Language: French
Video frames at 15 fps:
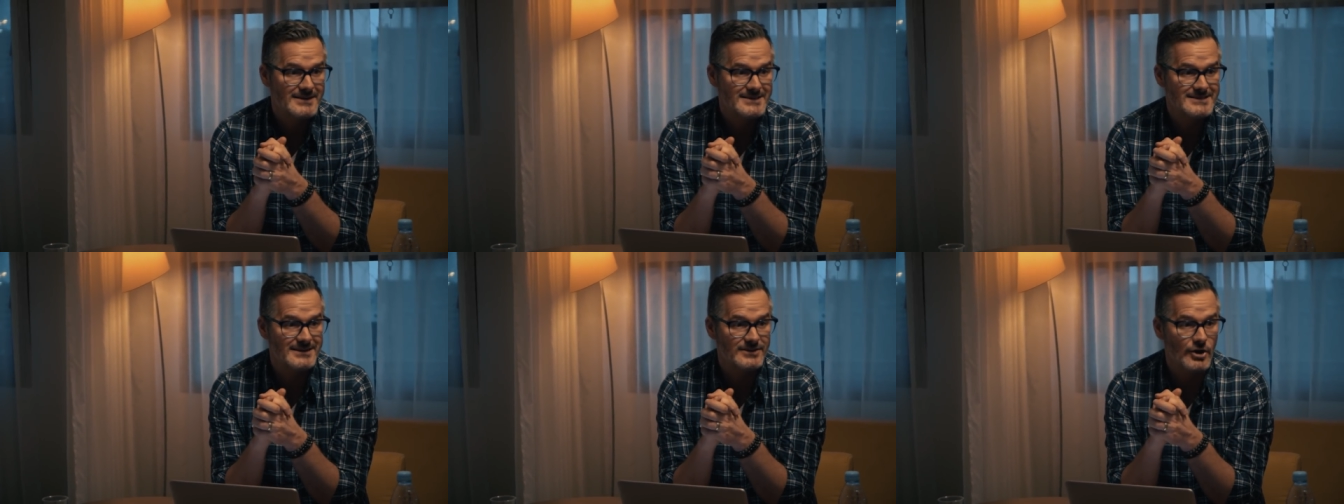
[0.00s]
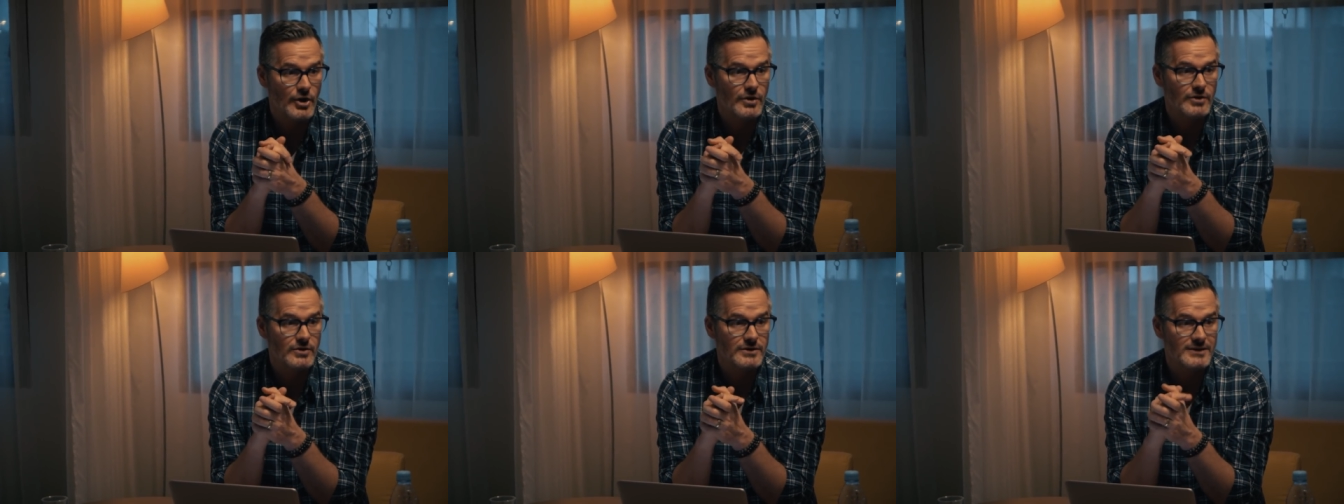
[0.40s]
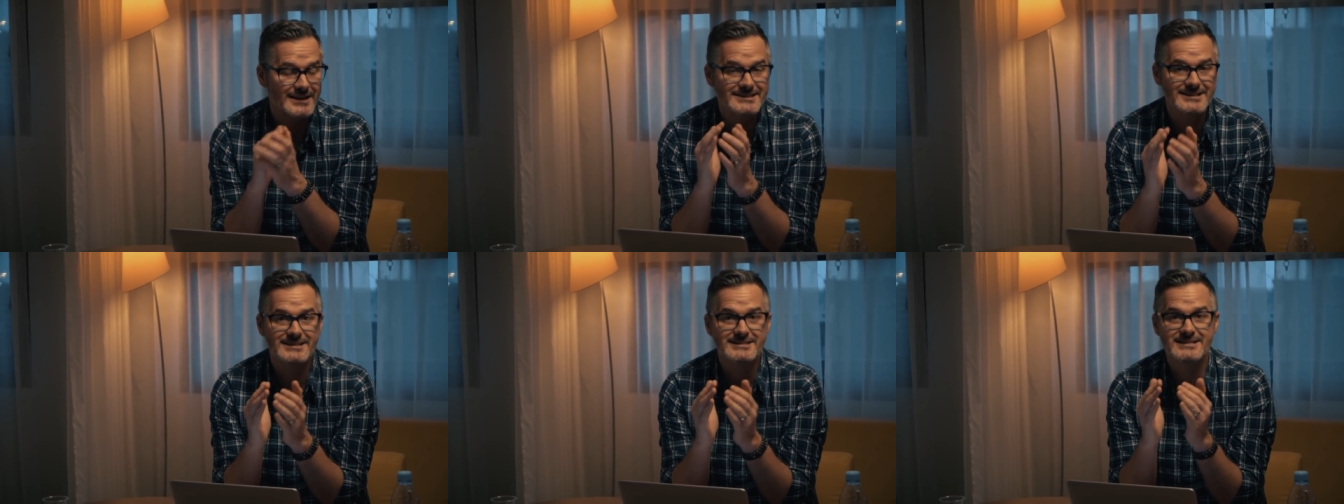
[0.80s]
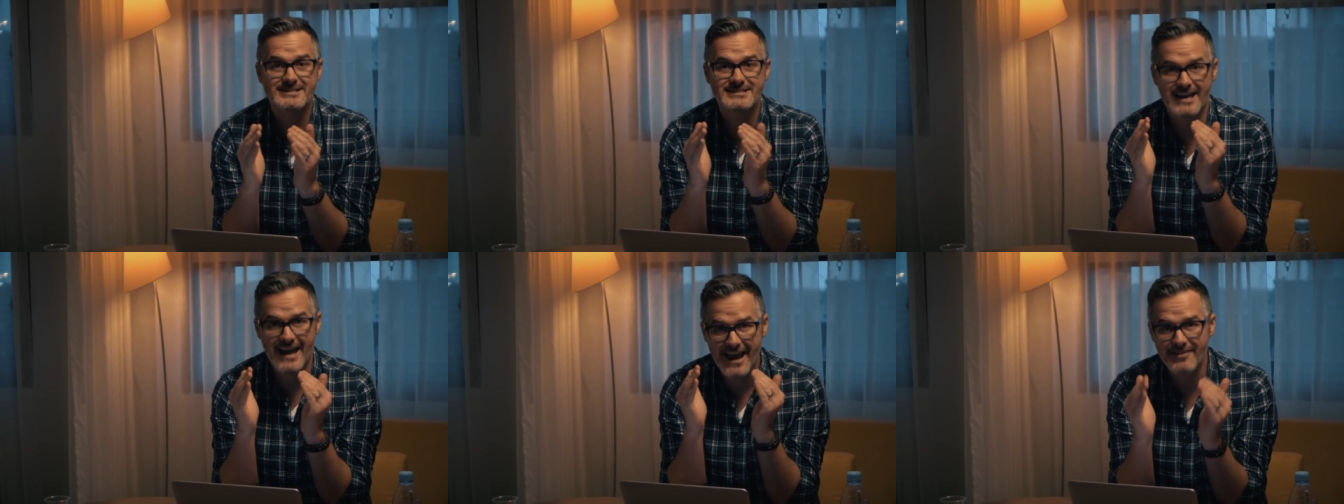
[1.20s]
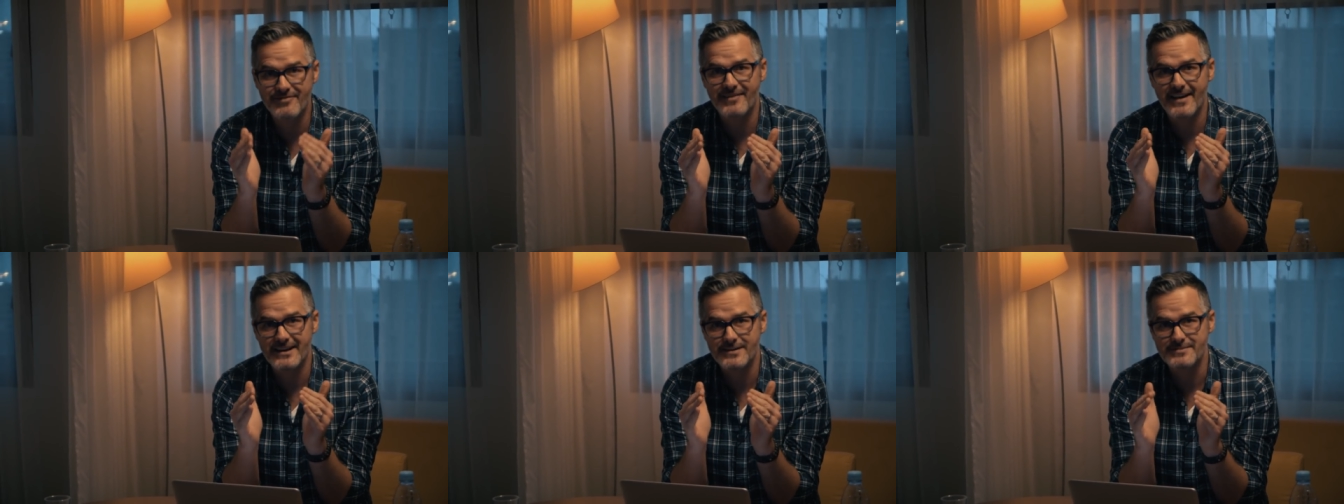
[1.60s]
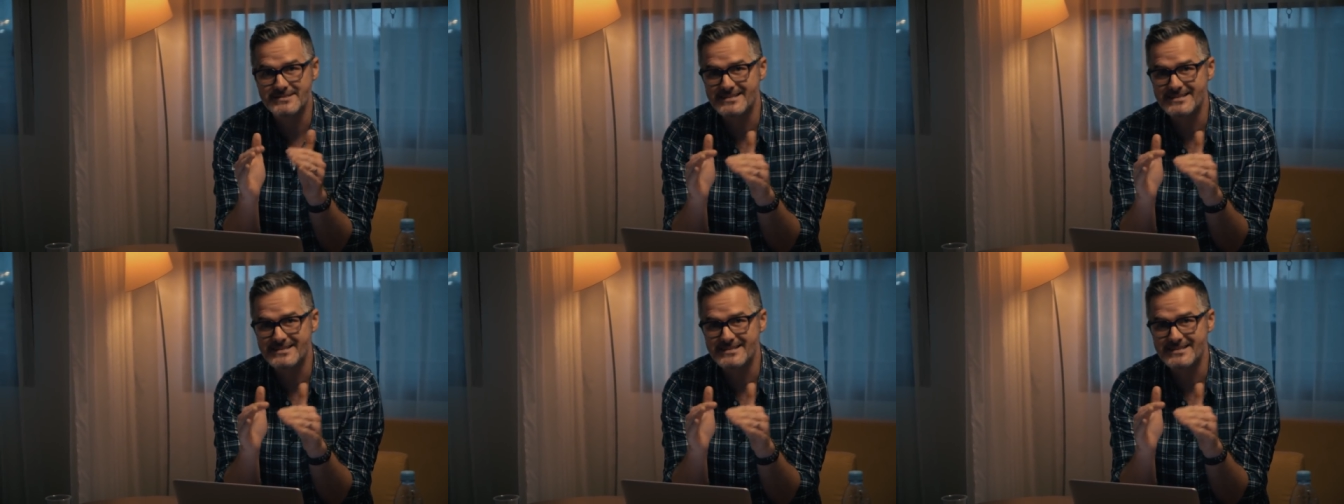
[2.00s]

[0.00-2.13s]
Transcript: c'est un exercice infaillible.